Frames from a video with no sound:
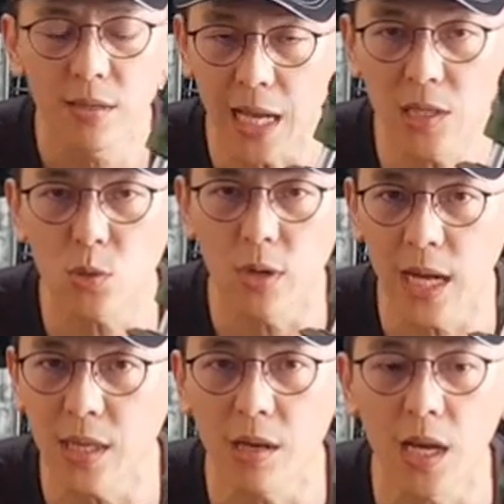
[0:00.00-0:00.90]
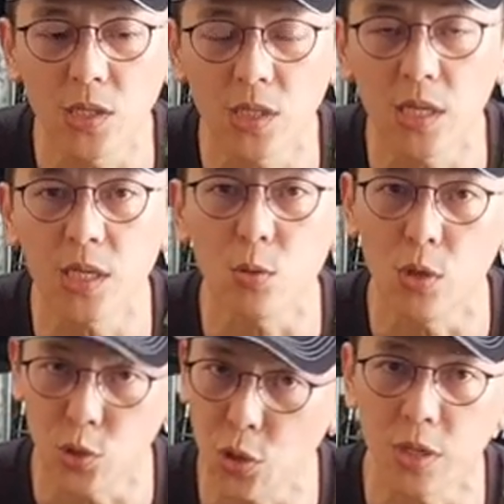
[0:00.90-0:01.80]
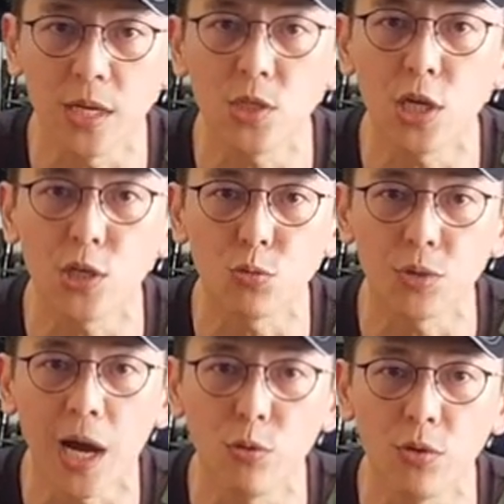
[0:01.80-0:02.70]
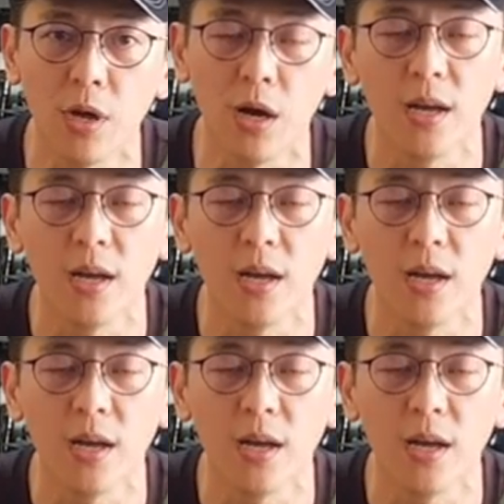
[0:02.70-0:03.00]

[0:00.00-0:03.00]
但是我看到它的设计，我也就有跟车主讨论哦，